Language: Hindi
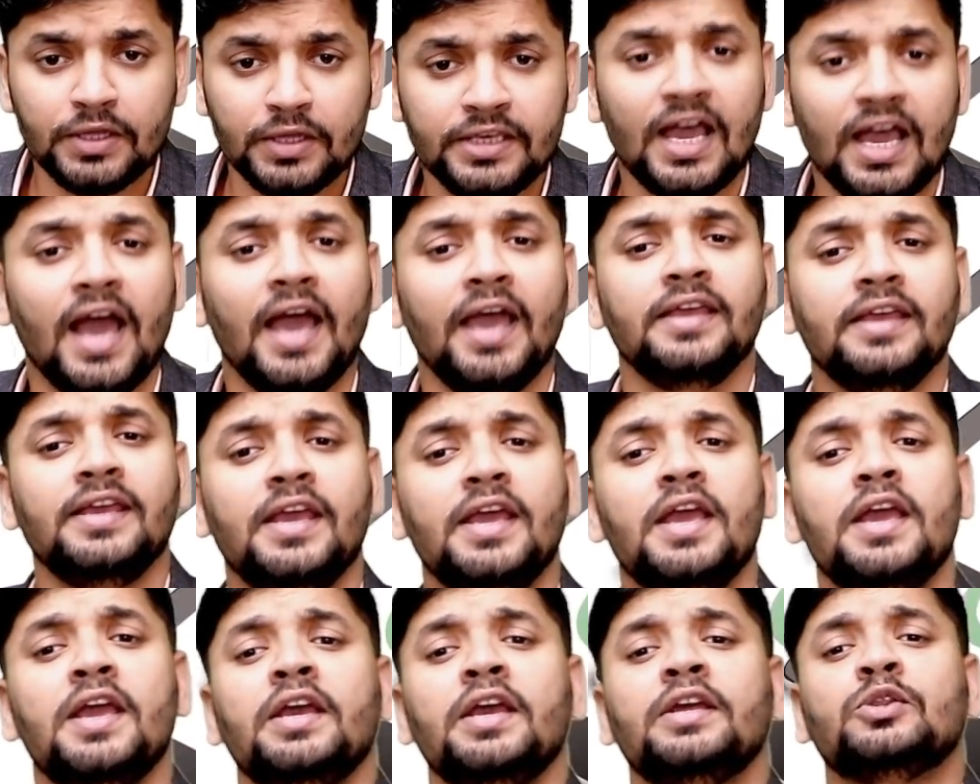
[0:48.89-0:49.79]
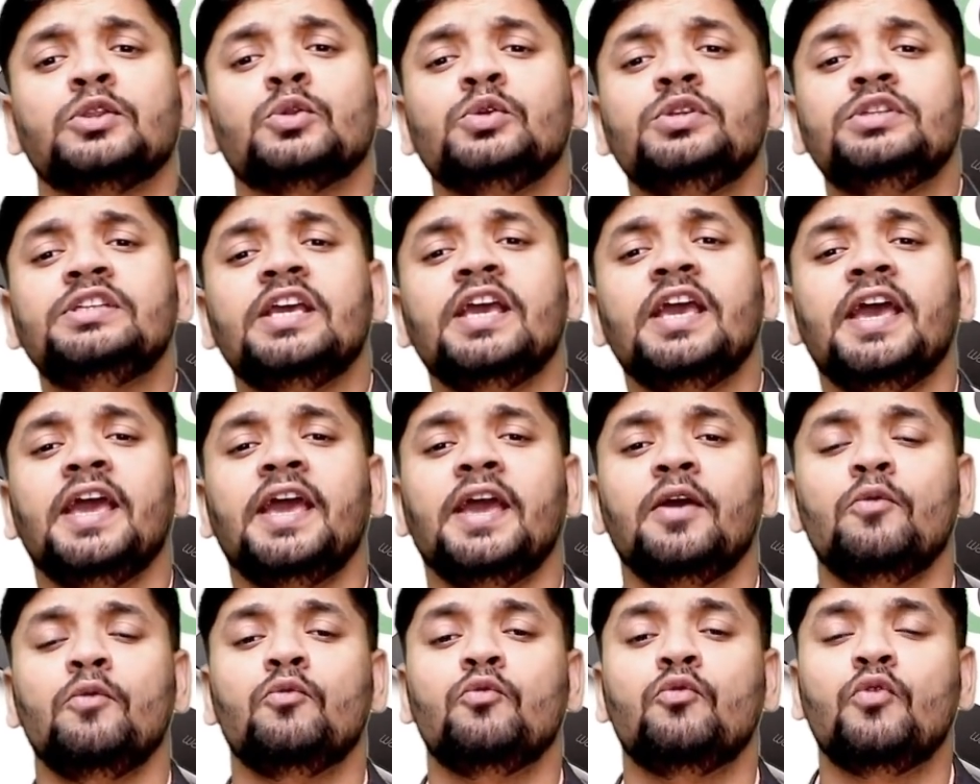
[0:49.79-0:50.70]
क्या है ये तो ये
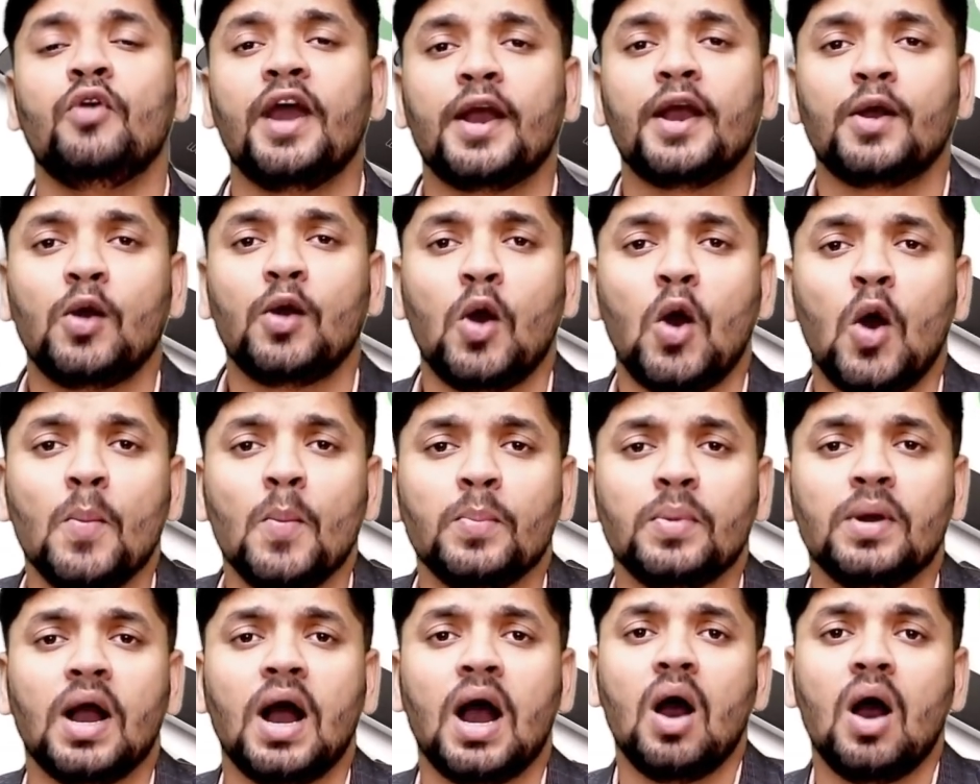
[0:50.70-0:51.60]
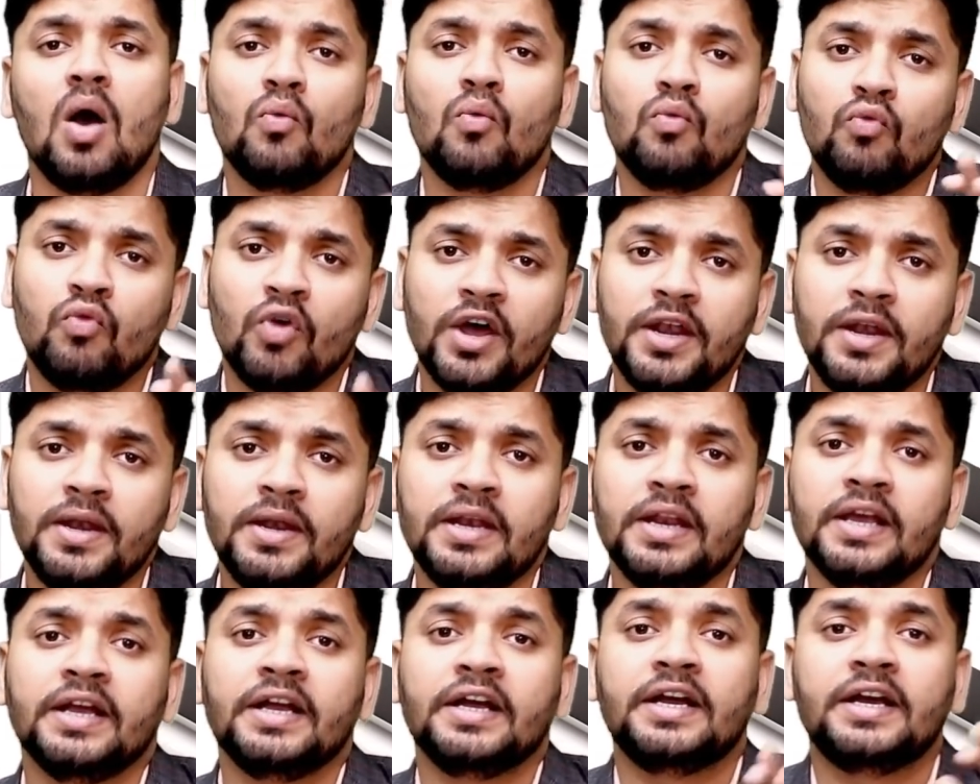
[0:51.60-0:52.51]
है वैकॉम का वन
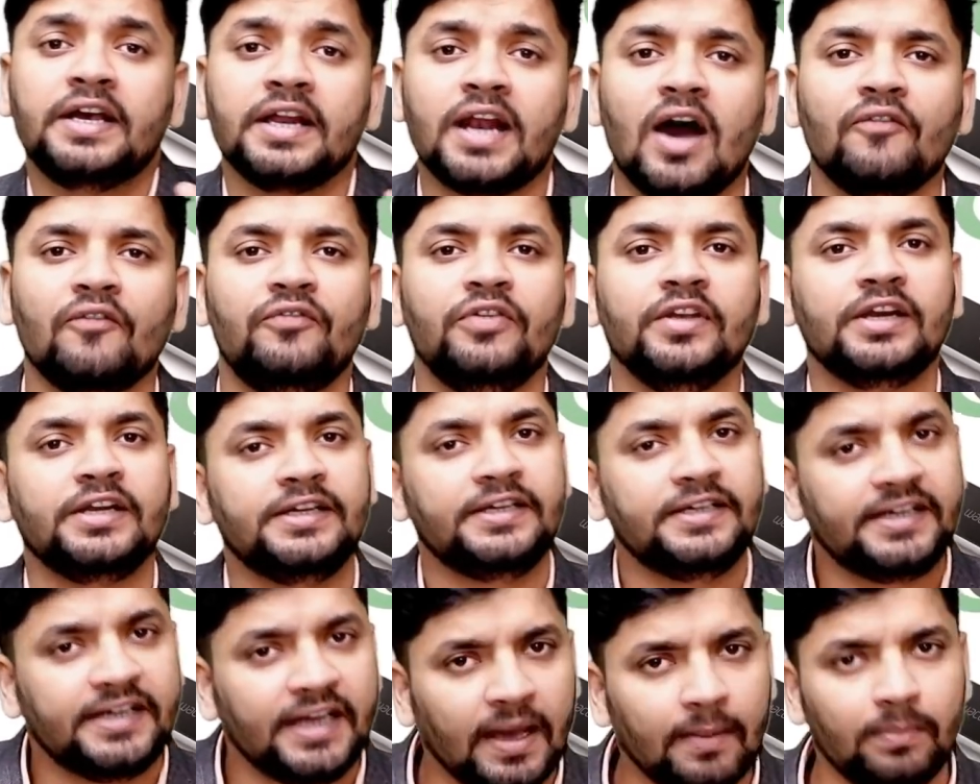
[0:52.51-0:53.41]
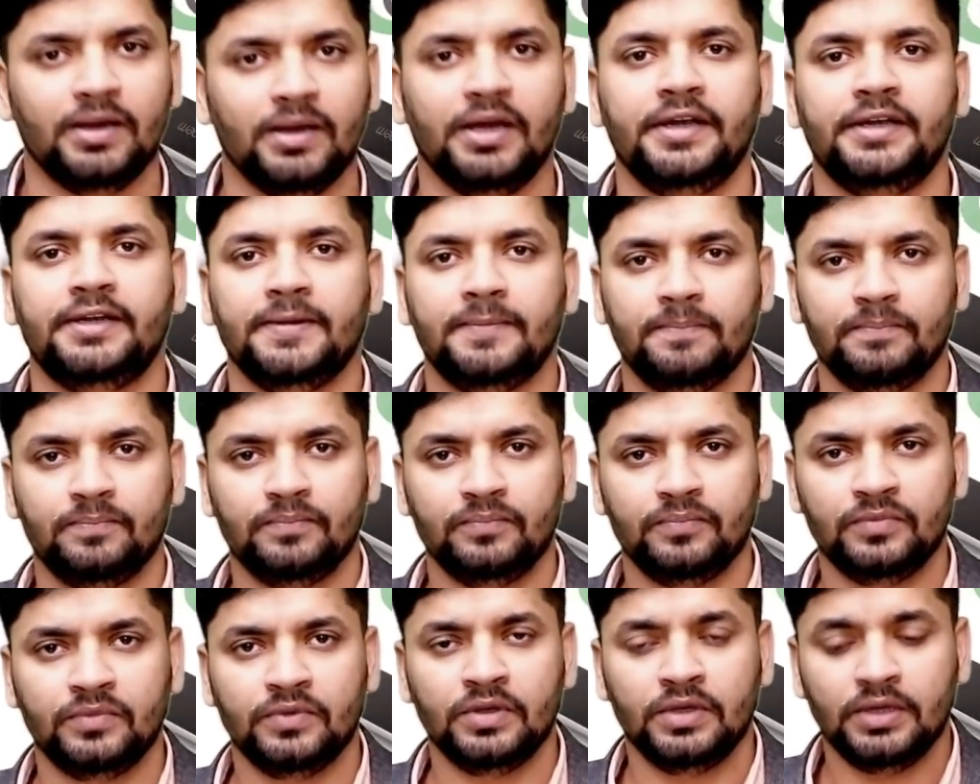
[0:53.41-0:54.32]
ग्राफिक
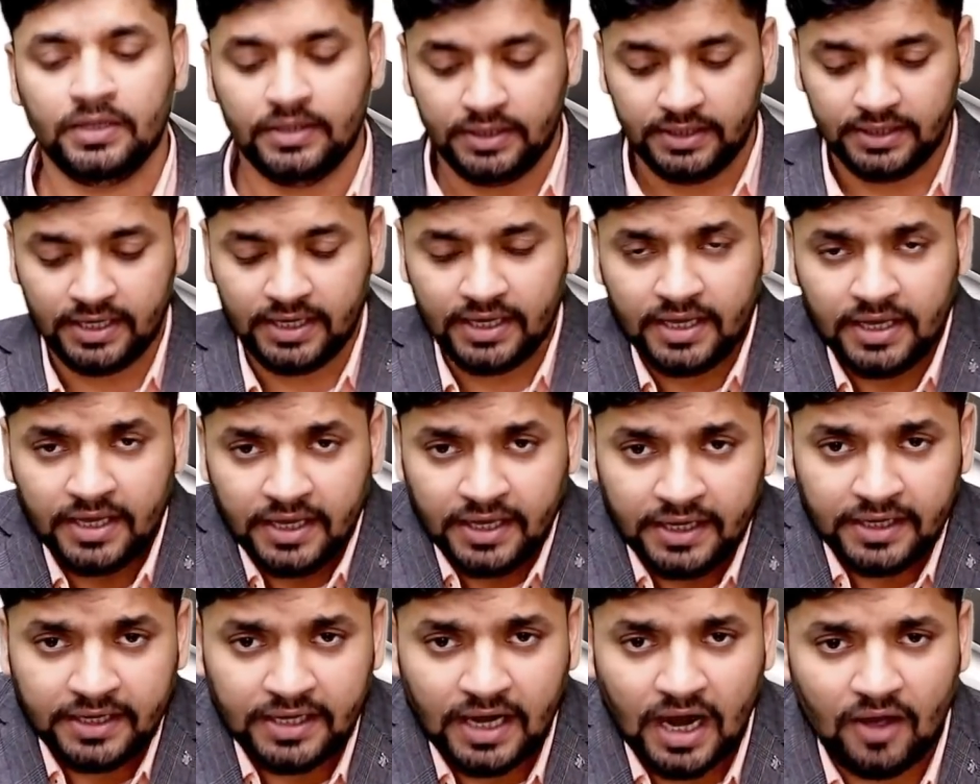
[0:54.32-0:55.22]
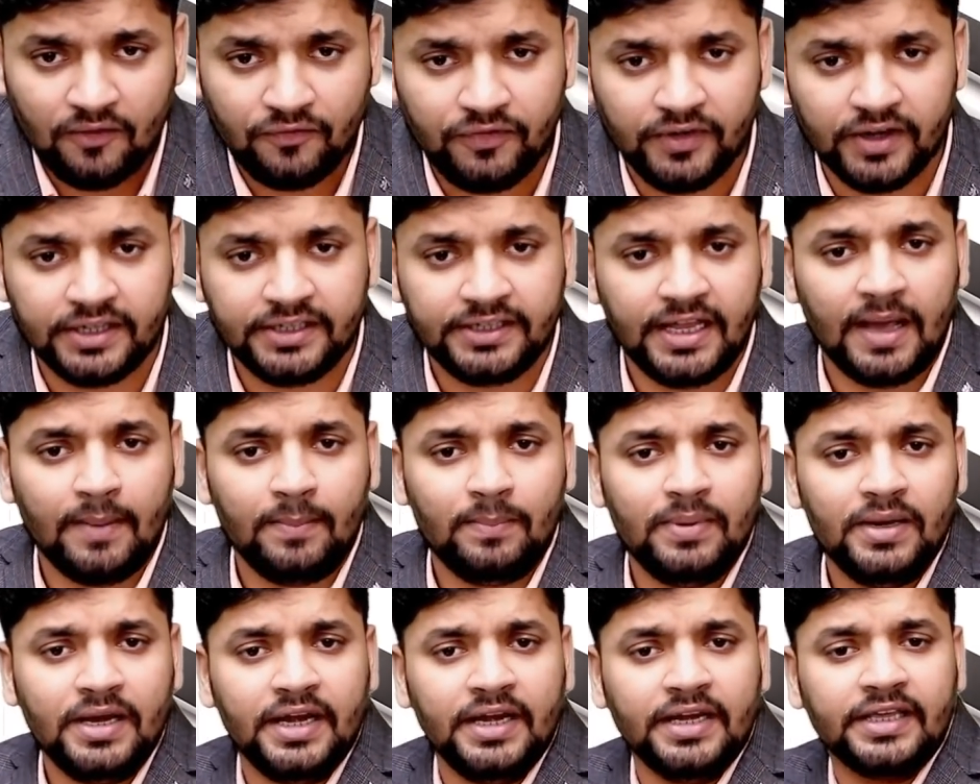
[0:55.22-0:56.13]
टैबलेट ठीक है ग्राफिक
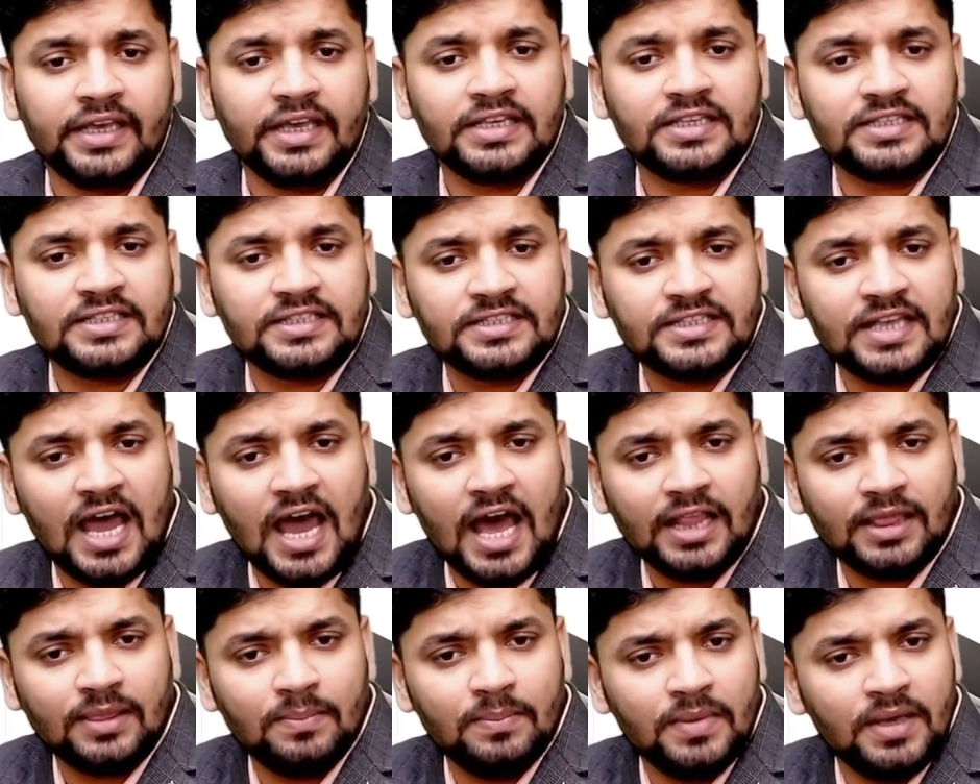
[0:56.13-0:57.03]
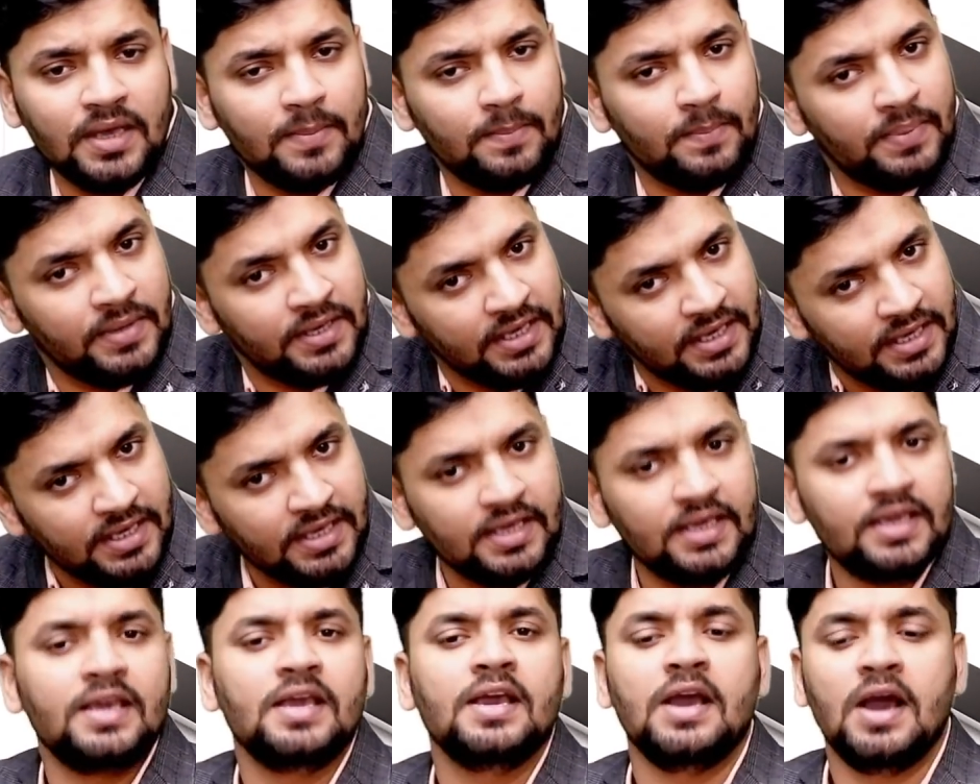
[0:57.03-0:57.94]
टैबलेट के साथ में भी